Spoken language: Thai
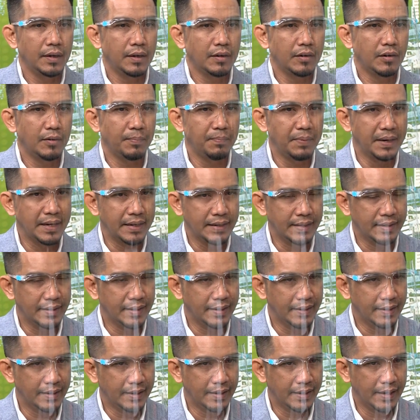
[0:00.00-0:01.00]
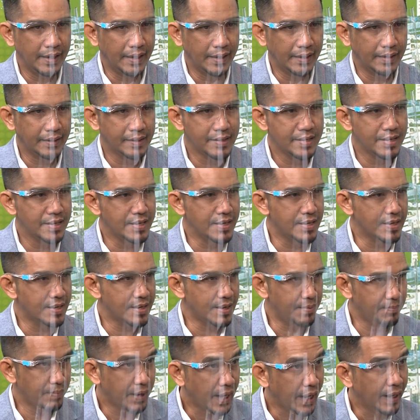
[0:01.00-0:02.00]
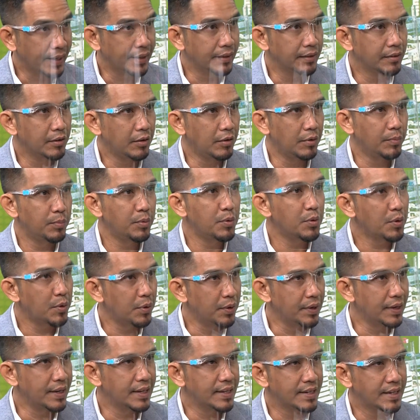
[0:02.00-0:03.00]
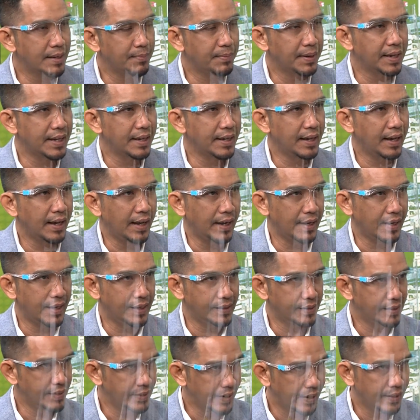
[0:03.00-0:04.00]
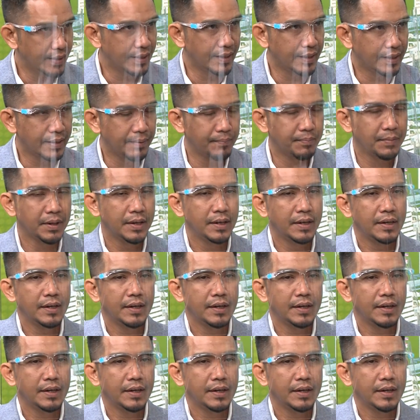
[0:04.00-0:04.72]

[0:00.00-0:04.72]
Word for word: แล้วก็เป็นแหล่งที่สำคัญของผู้คนที่จะไปหางานที่นั่นนะครับ